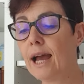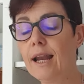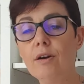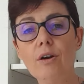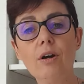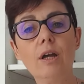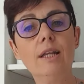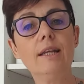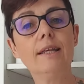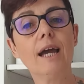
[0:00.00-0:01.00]
Alors,
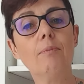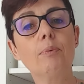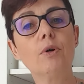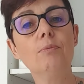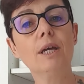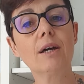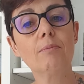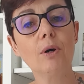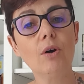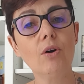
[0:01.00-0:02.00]
il y a
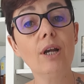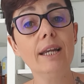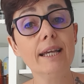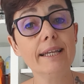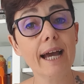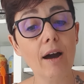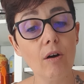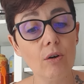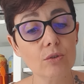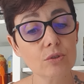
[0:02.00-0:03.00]
premièrement les
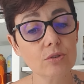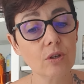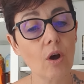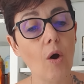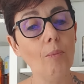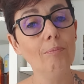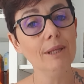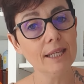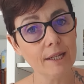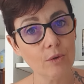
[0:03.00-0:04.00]
carences en
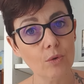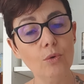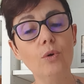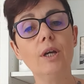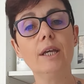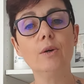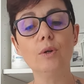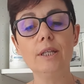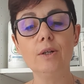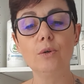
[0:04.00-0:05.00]
minéraux et
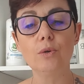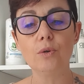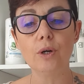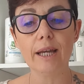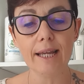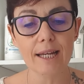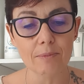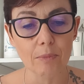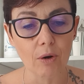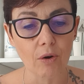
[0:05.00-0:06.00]

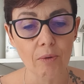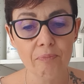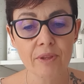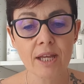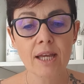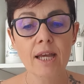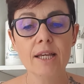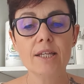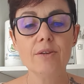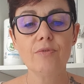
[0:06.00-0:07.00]
oligo-éléments
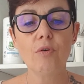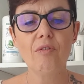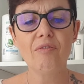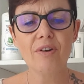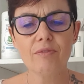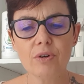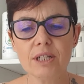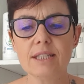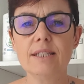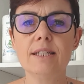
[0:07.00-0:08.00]
qui vont
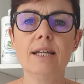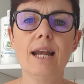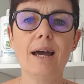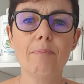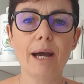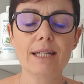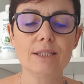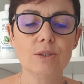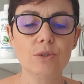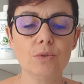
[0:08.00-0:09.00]
favoriser
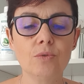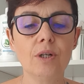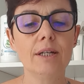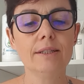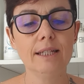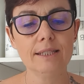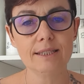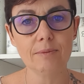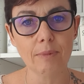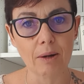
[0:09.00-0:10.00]
l'apparition
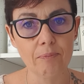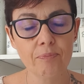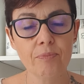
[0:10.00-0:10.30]
d'eczéma.